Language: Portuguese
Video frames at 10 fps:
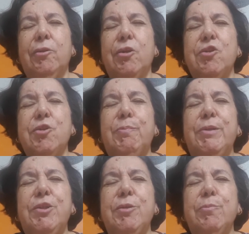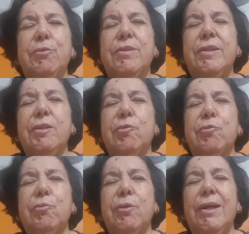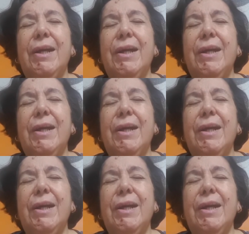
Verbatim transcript: Nós te pedimos isso